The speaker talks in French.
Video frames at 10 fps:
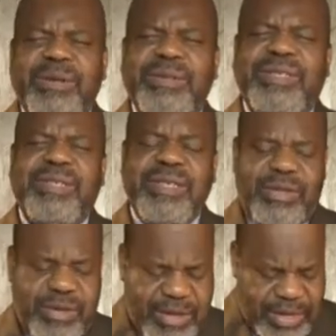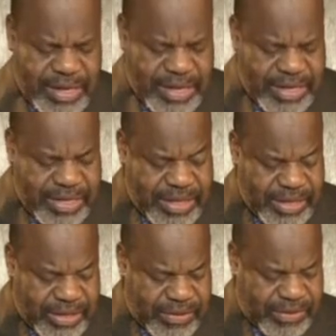aussi, et donne
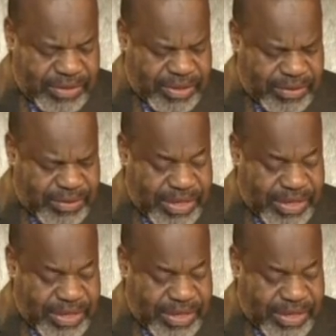l'intelligence aussi.